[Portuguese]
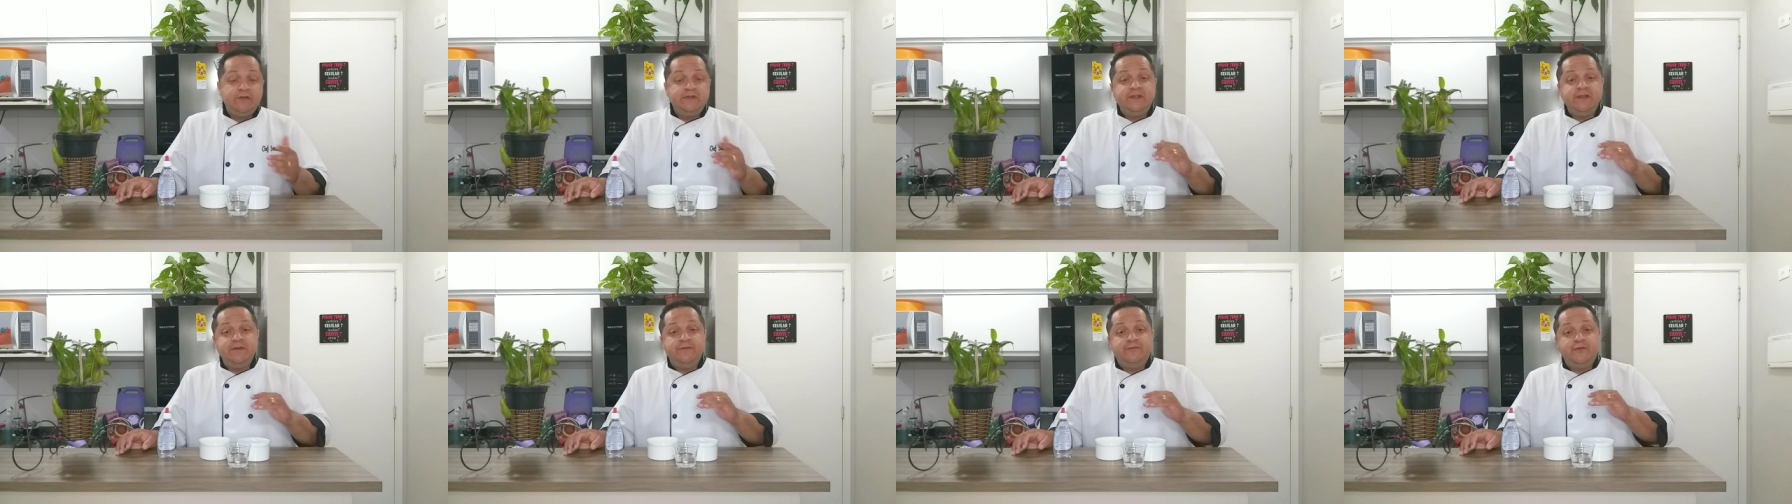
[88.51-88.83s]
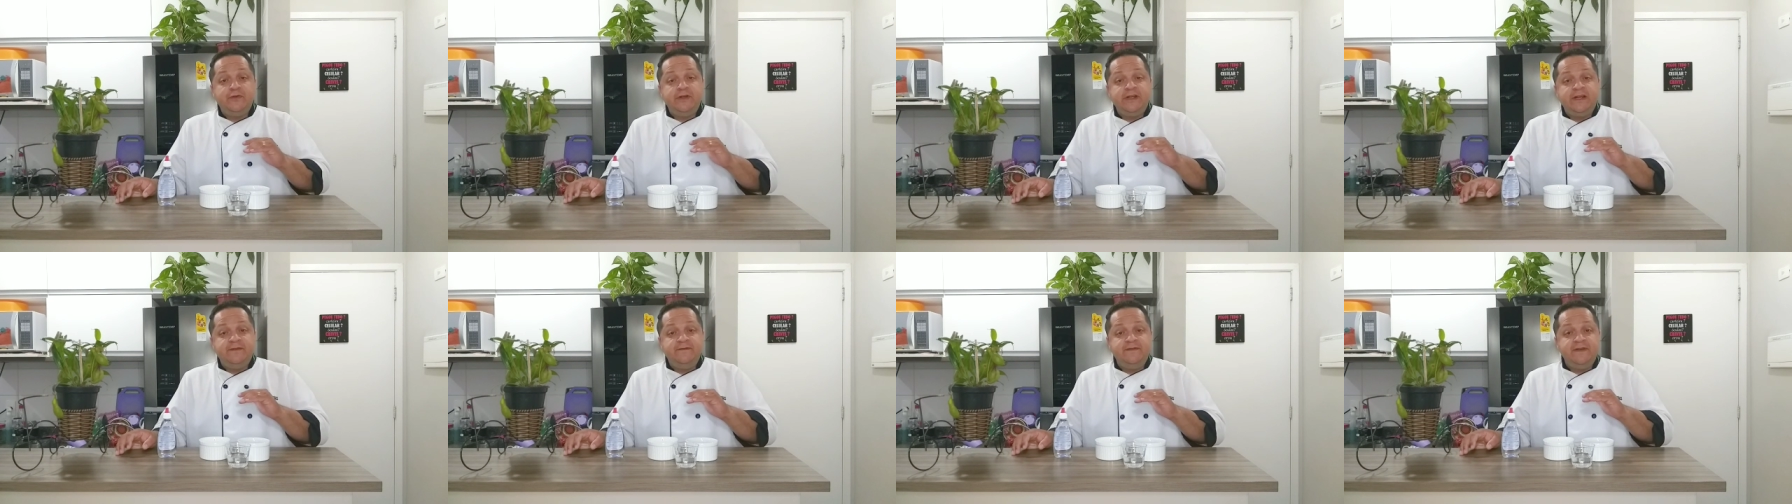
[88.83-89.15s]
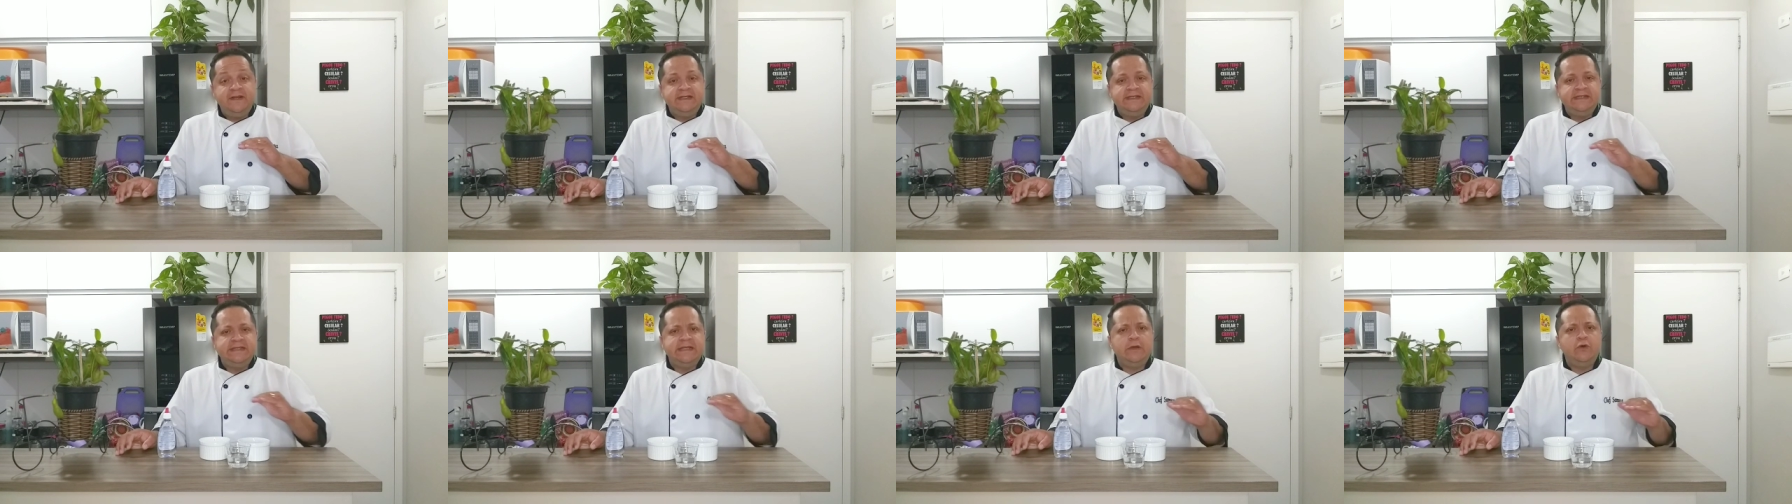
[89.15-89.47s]
se for na
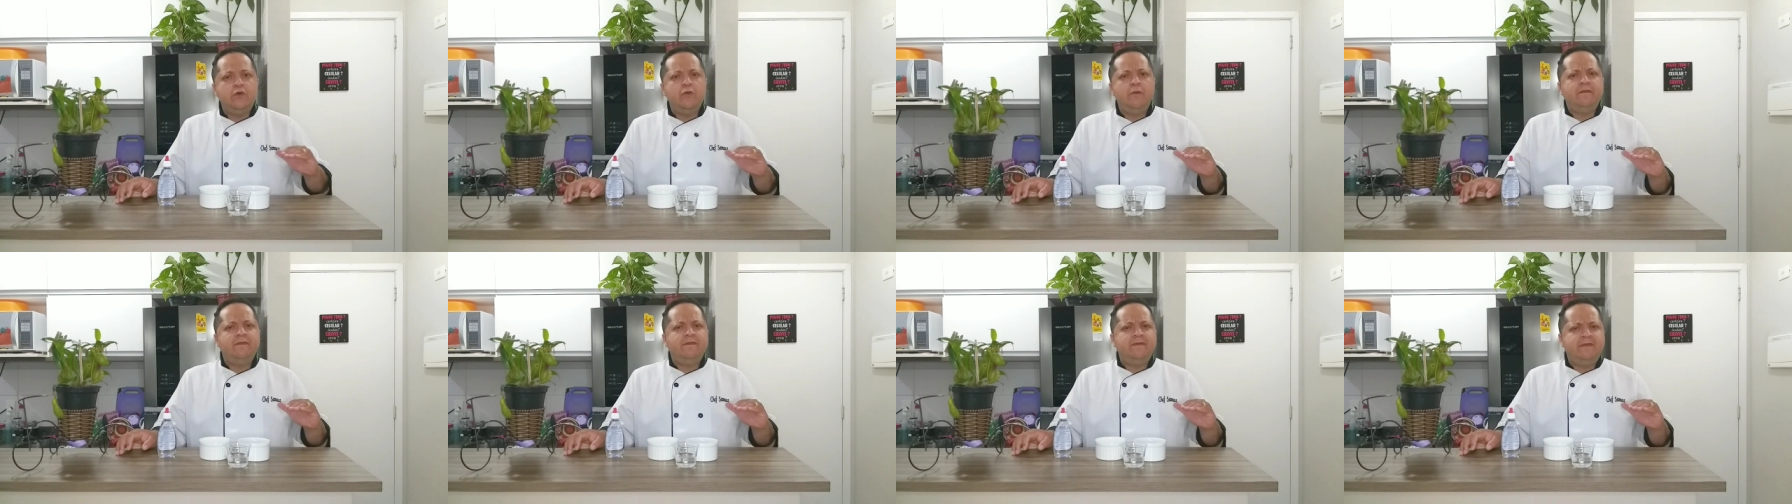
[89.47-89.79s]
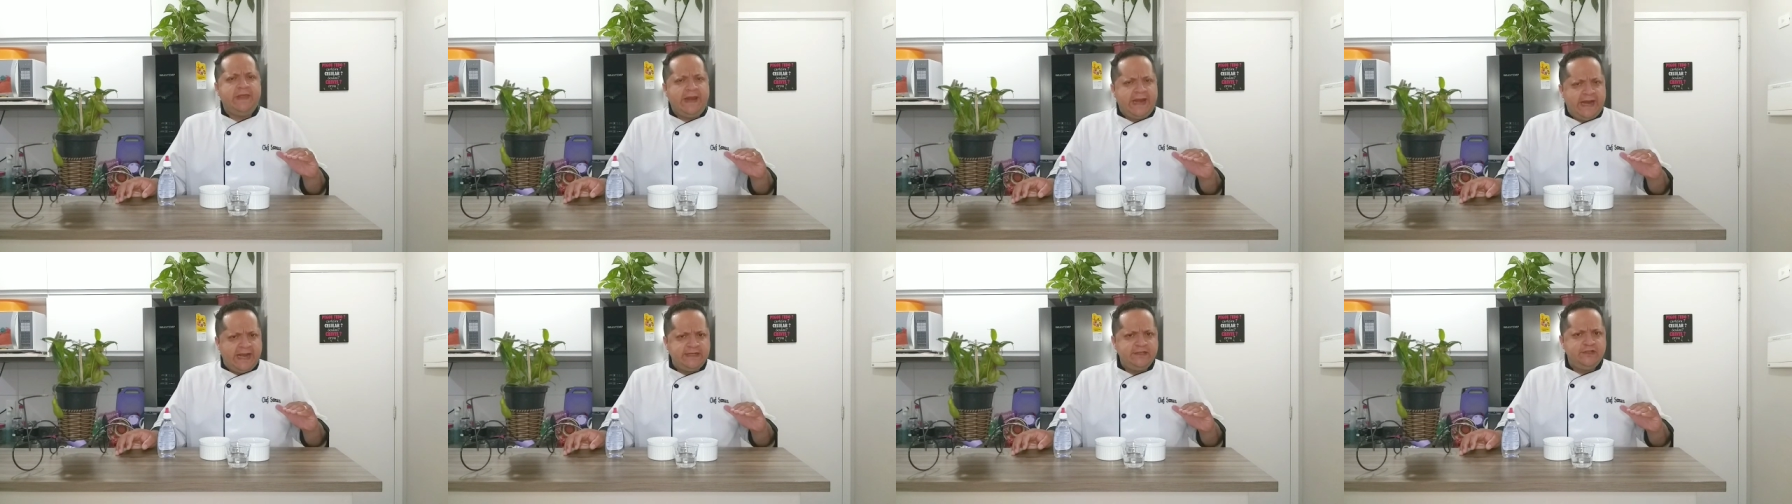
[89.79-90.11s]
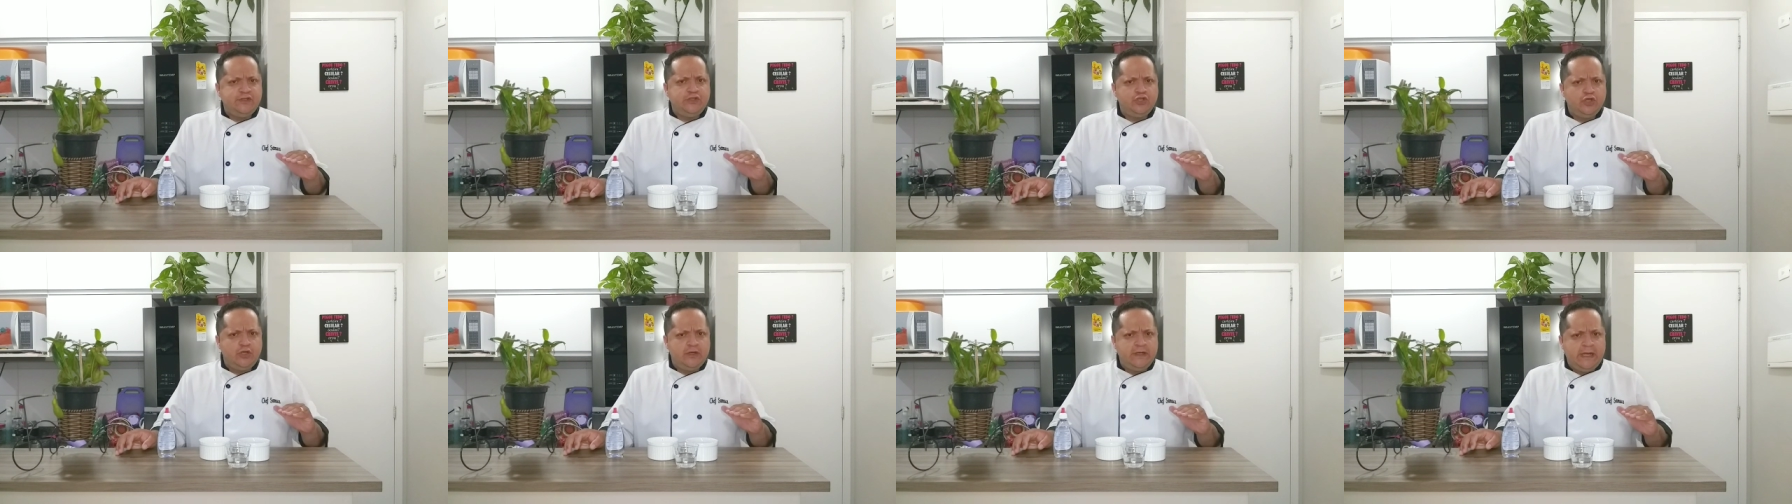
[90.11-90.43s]
versão
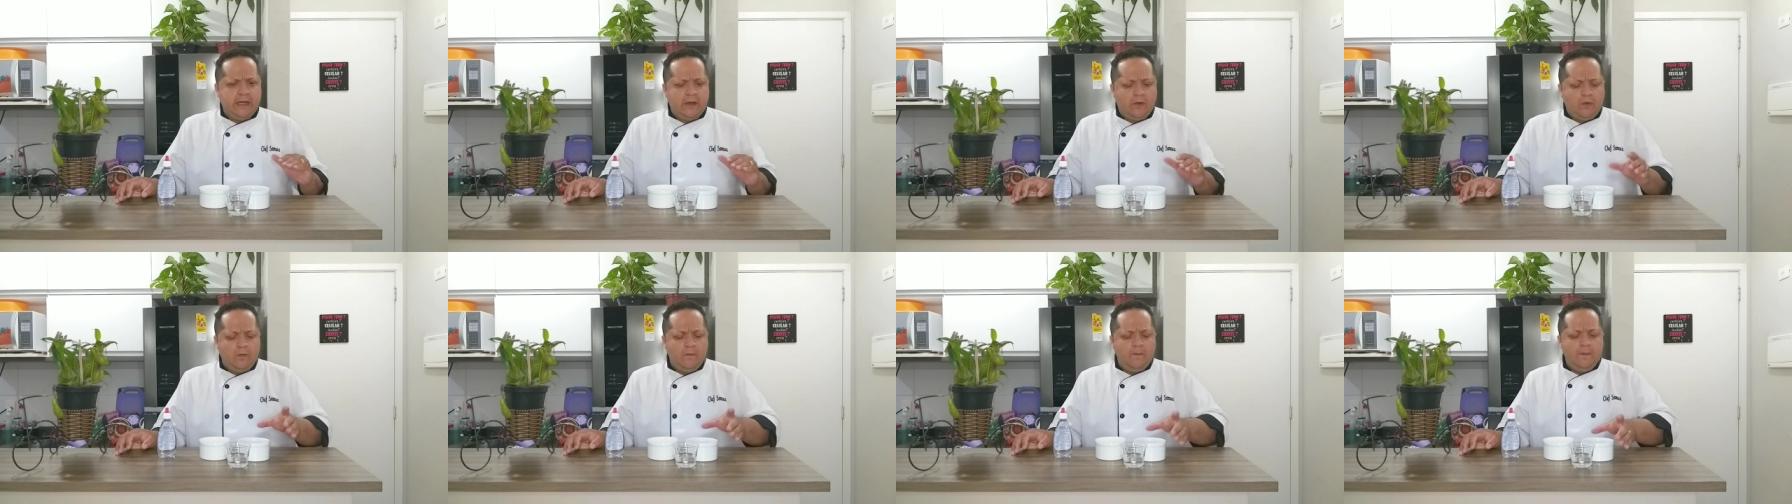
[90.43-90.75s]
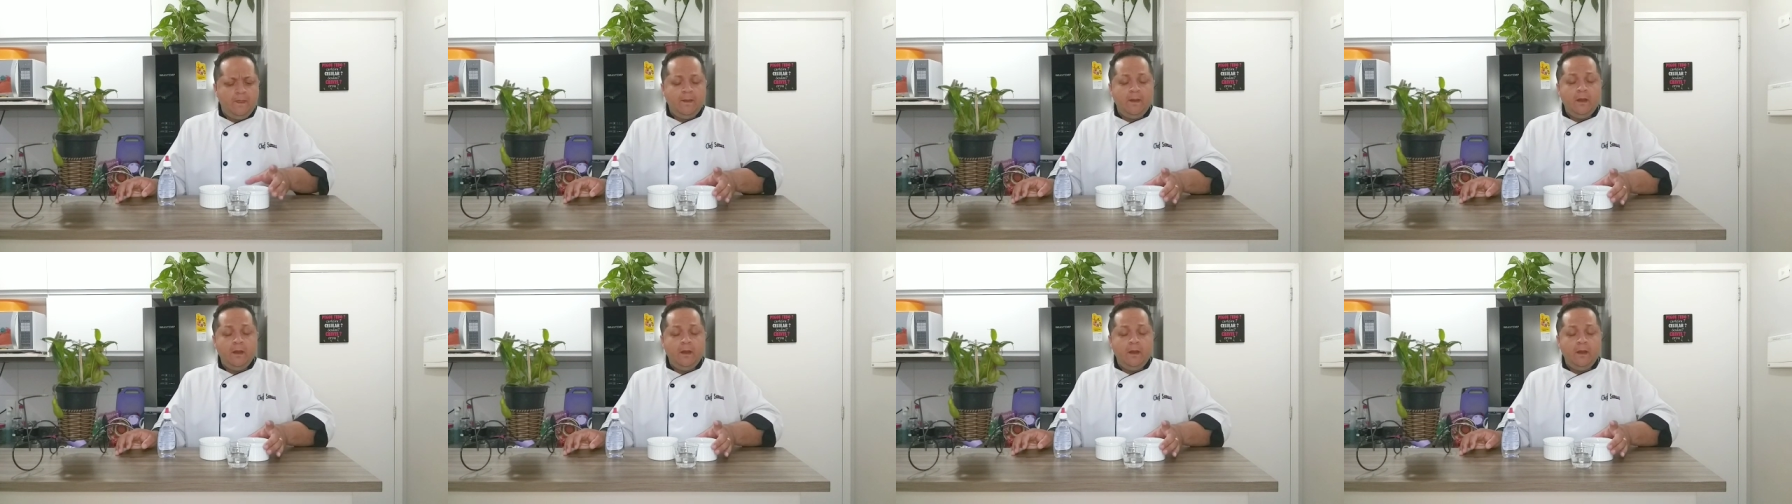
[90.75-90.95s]
tradicional.